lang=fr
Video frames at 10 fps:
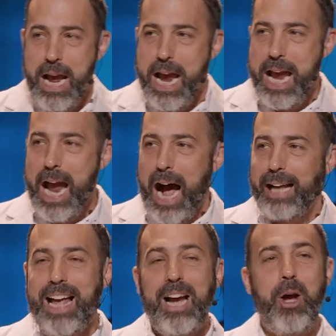Et
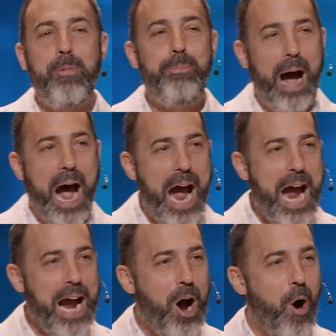en tant que
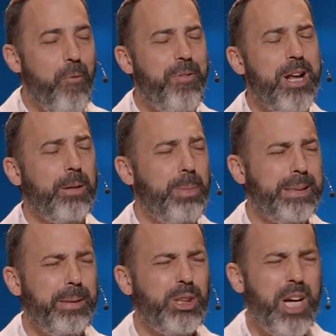père, on fait notre
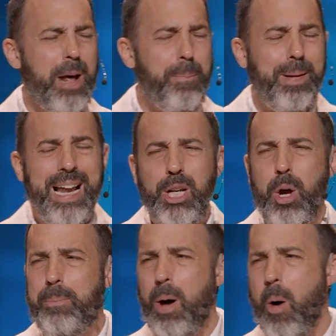possible. Et je connais plein
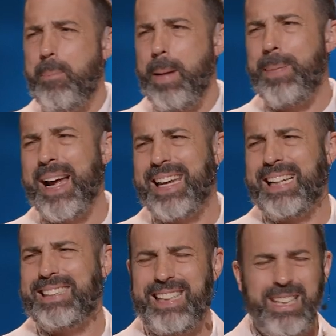de bons papas
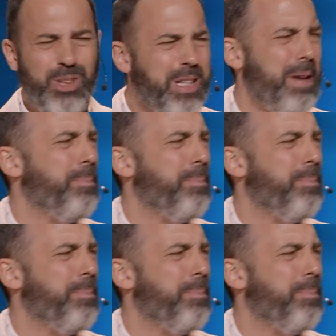chrétiens qui sont des